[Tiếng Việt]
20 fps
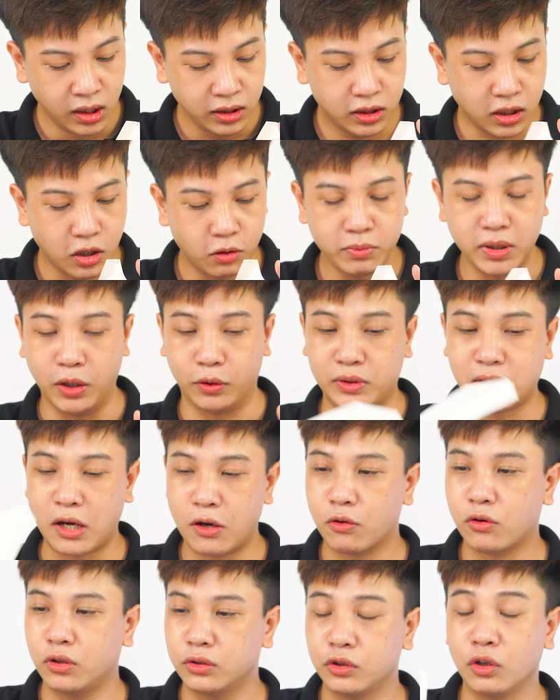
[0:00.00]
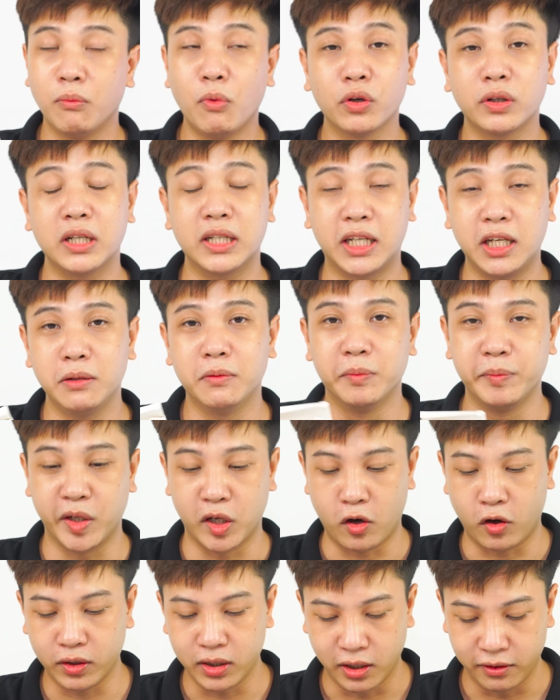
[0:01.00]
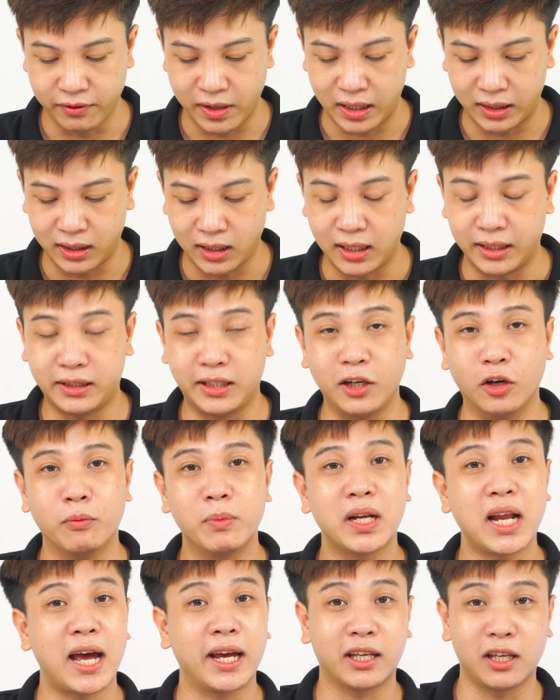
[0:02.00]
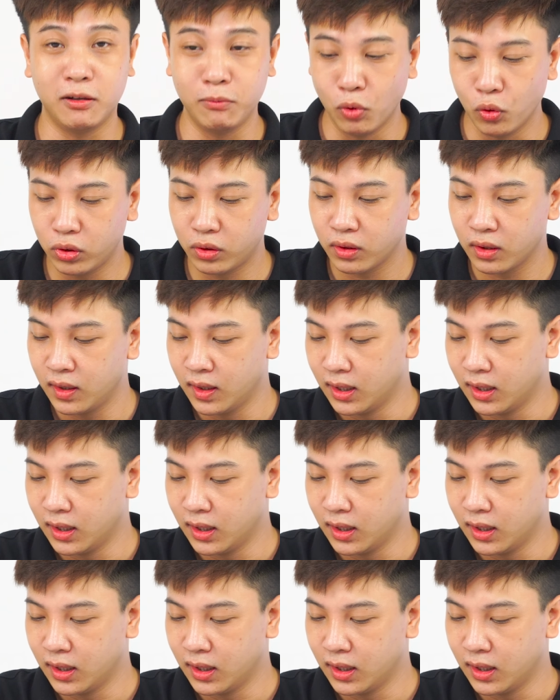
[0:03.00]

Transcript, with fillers: Chứ không hiểu sao con robot này khi mà mình order về thì lại thiếu mất 2 cây bút.